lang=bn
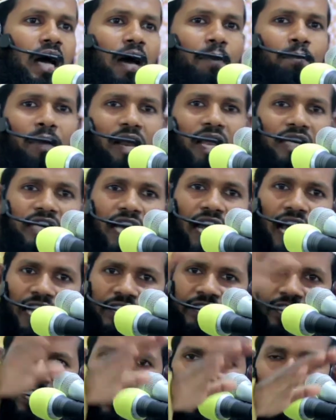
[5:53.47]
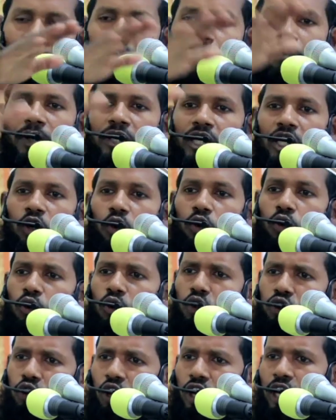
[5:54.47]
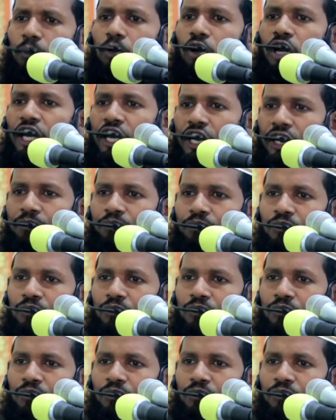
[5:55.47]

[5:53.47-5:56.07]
আপনারা যারা আছেন আমি আপনাদেরকে অনুরোধ করে বলি